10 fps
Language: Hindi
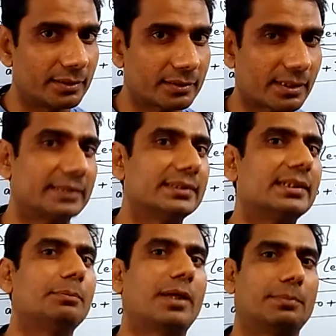
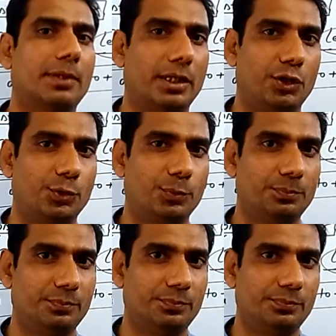ट्रांजिटिव वर्ब नहीं हो
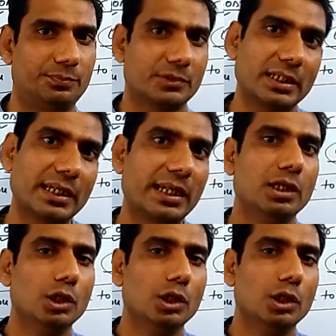ठीक है